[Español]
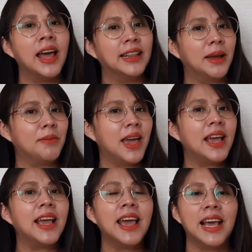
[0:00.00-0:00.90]

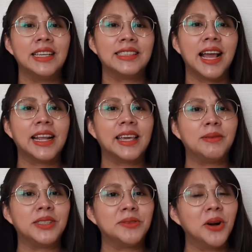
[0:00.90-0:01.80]
También está el
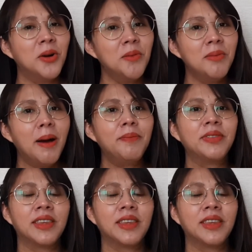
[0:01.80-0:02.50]
kimchi bokumba,